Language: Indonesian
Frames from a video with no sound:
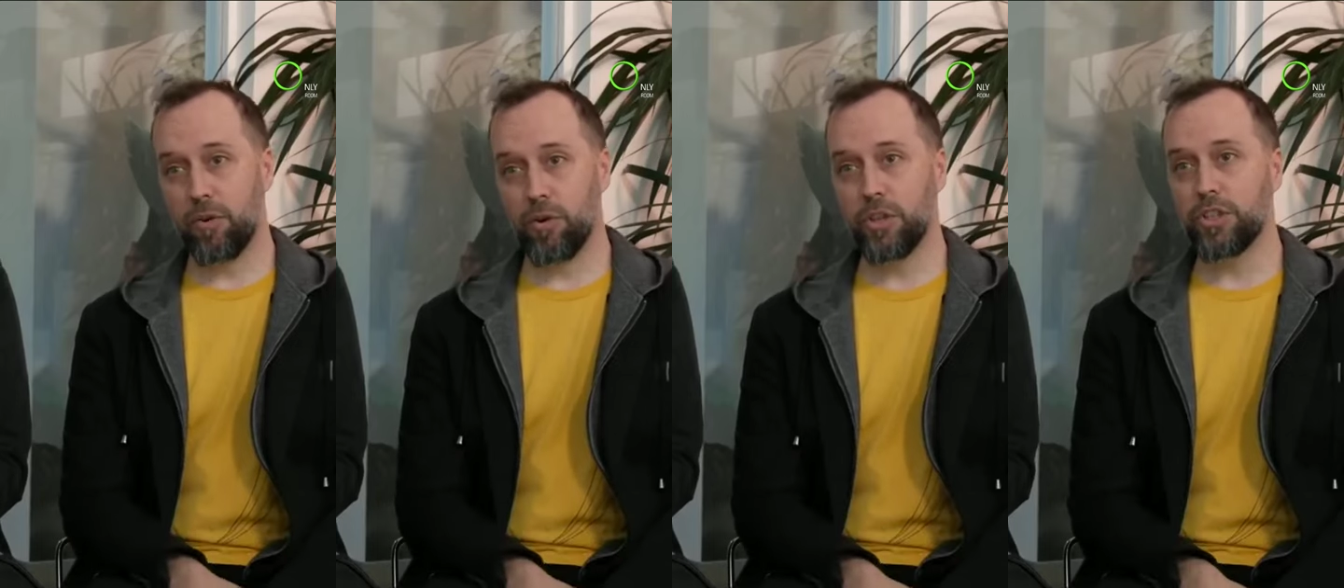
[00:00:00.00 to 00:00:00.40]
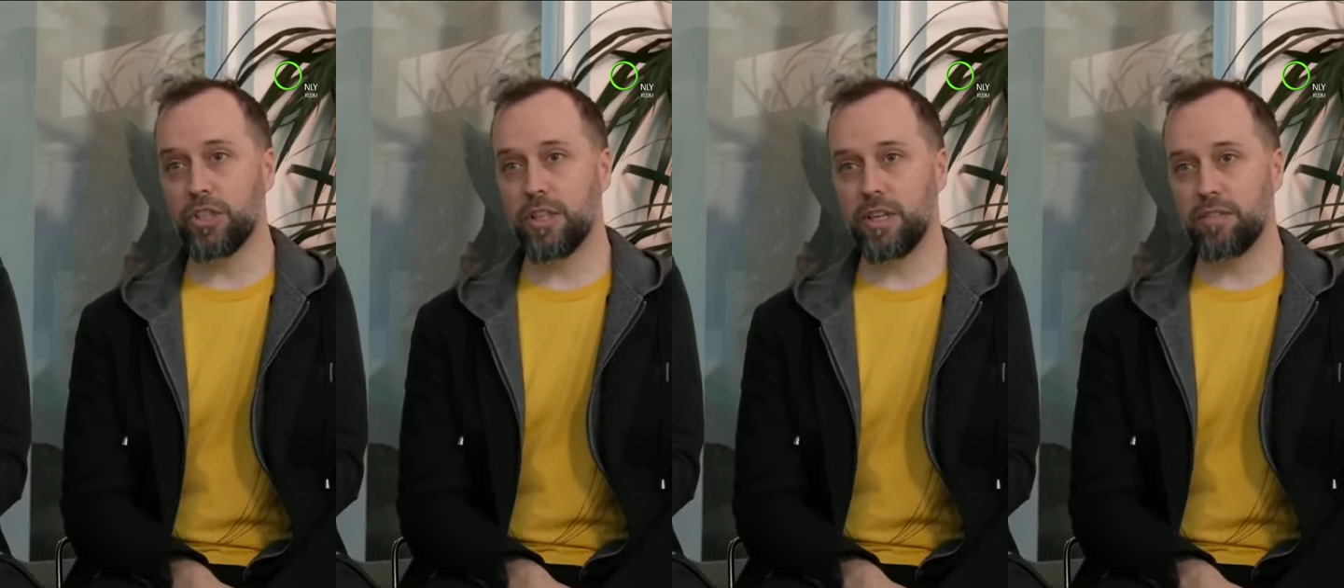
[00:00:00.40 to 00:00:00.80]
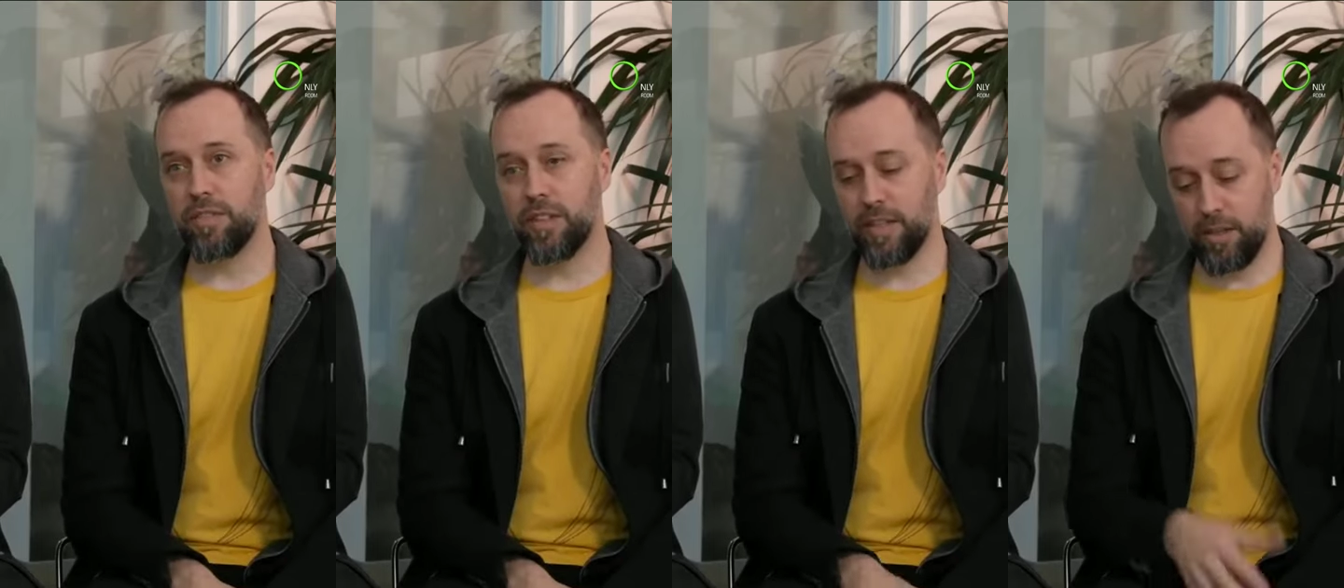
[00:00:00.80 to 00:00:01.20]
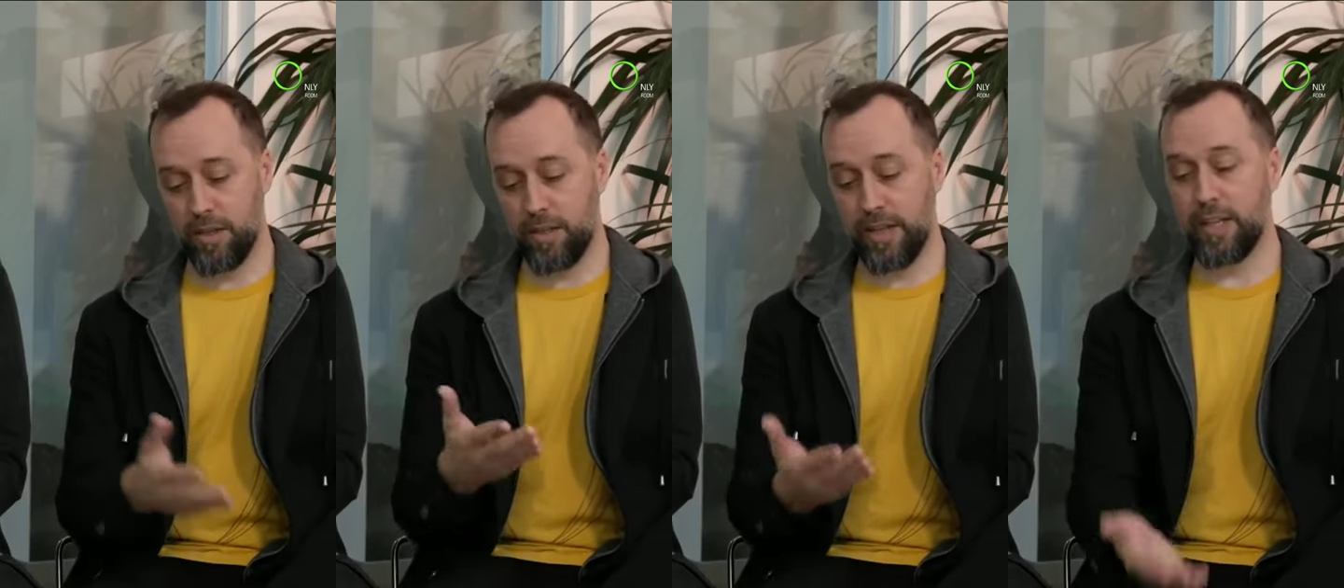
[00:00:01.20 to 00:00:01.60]
Yellow Brick Games di
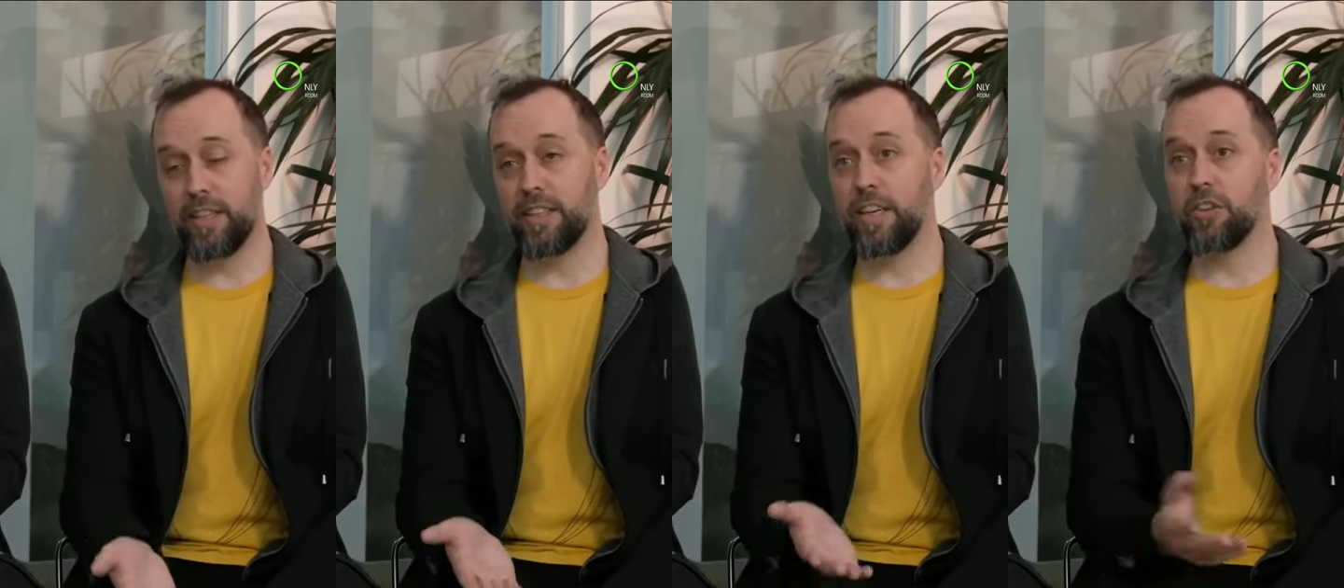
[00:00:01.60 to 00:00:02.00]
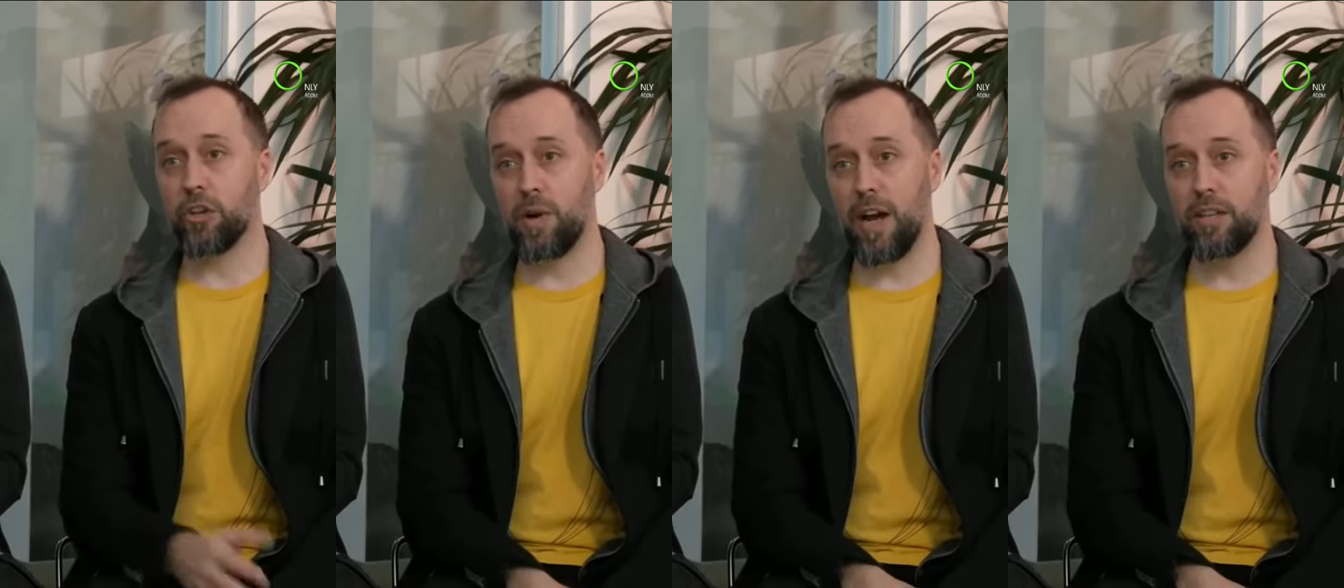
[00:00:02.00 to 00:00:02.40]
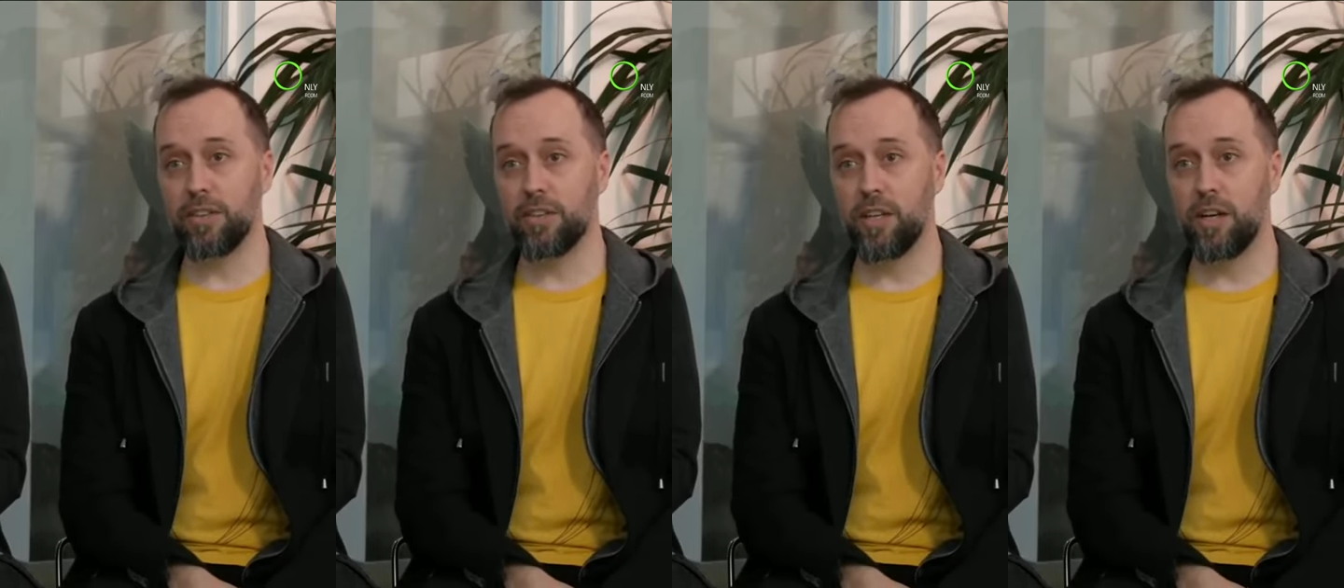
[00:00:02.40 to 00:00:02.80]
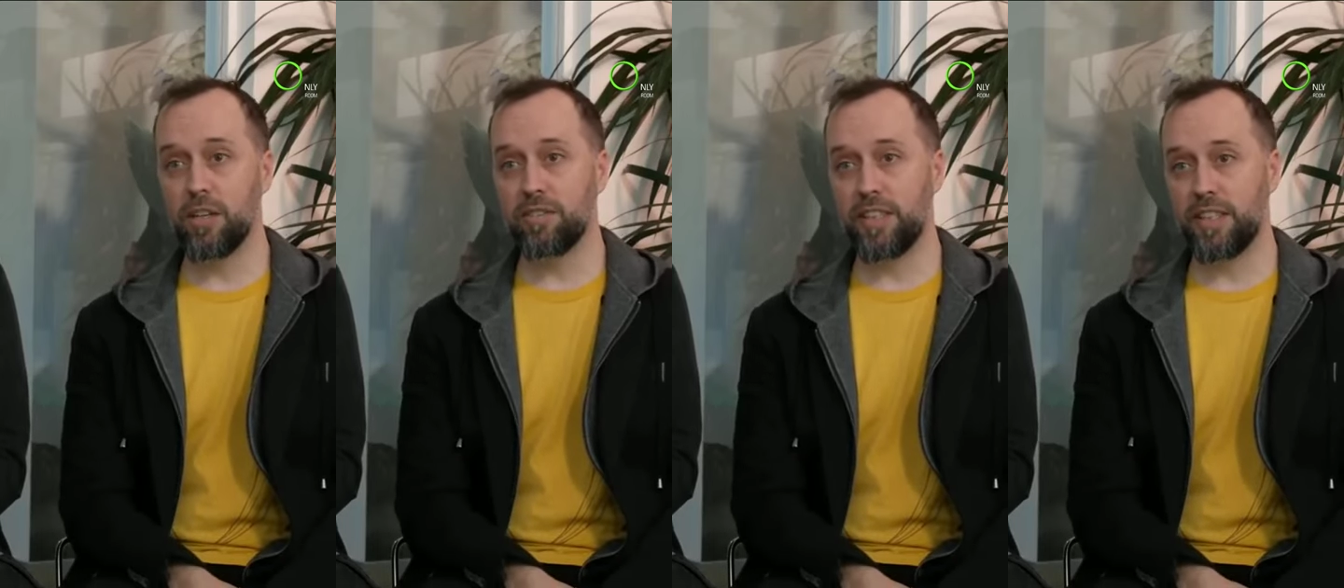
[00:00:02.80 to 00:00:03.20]
2020. Developer tersebut
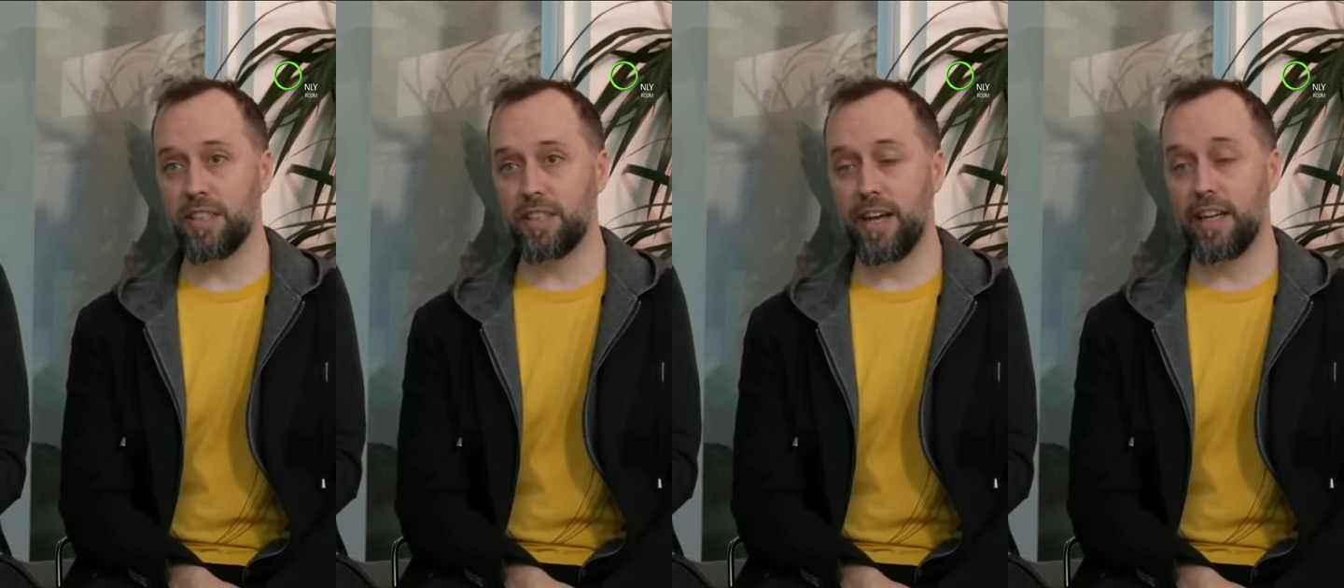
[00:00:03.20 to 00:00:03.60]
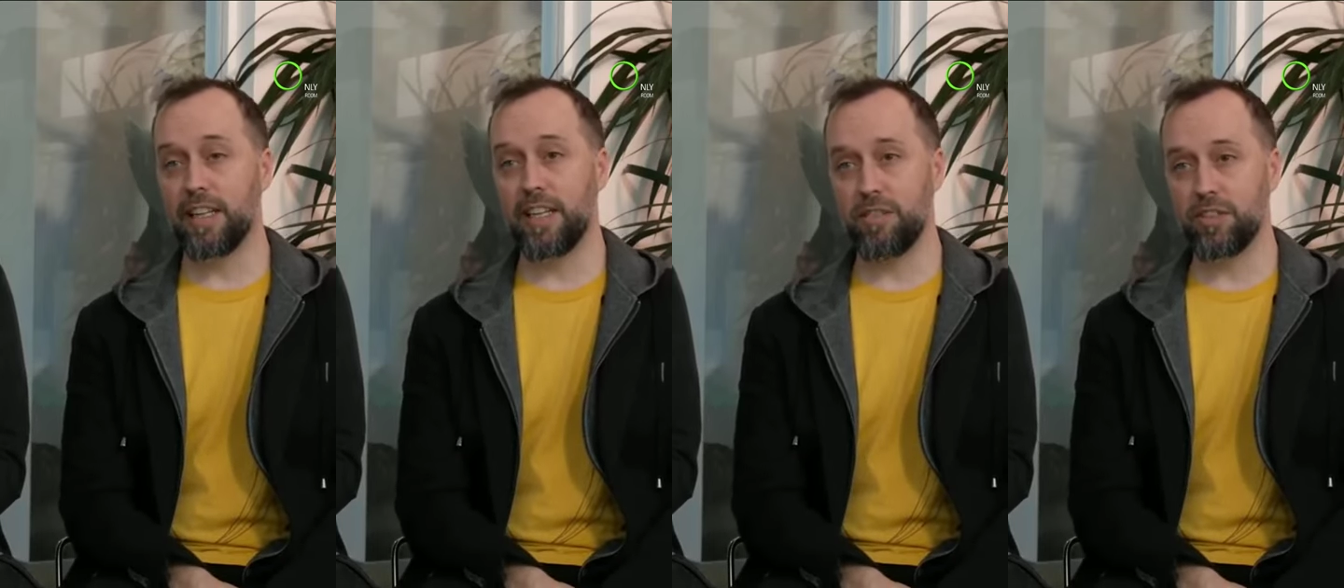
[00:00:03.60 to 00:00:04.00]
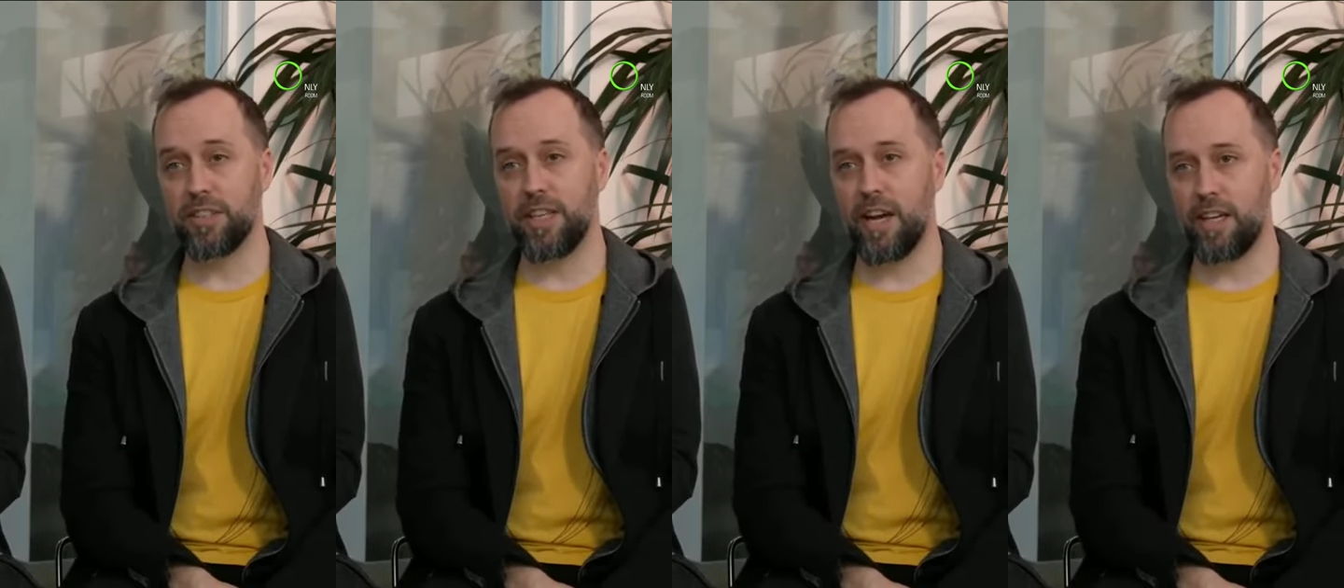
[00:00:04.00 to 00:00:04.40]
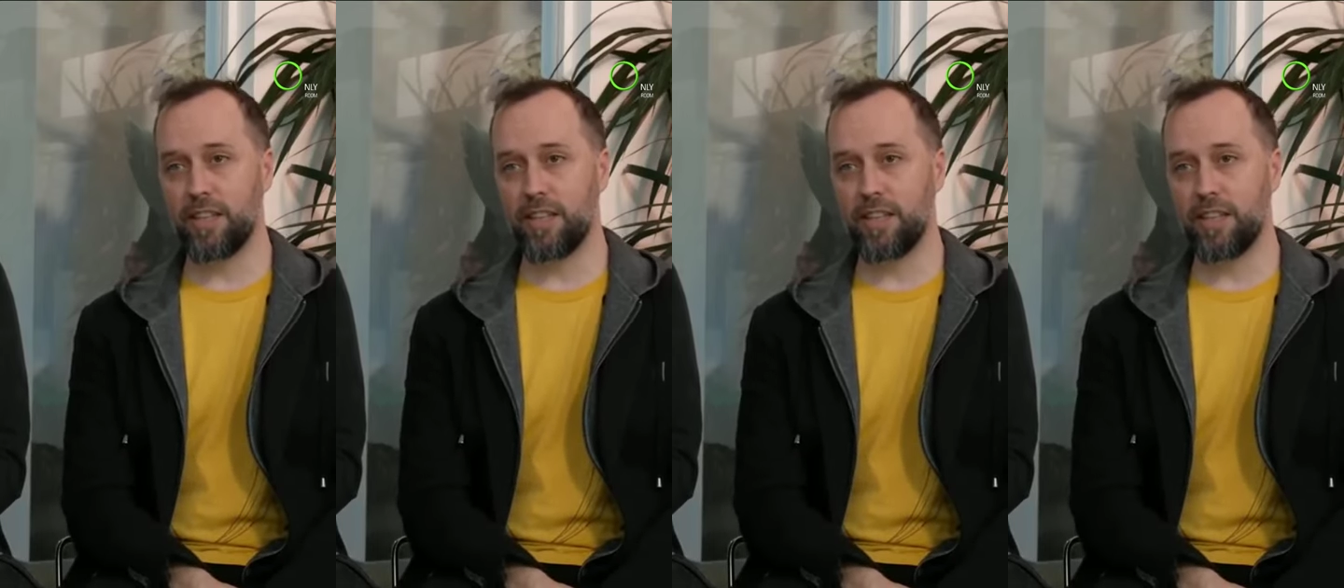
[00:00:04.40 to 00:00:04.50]
berbasis di Kanada berisikan